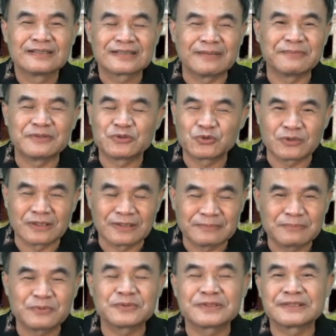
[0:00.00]
它们
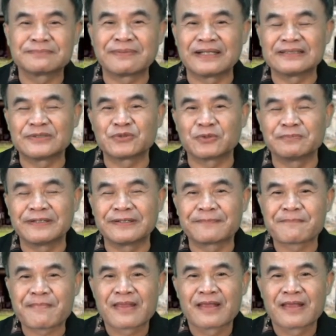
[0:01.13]
全部是排在左边；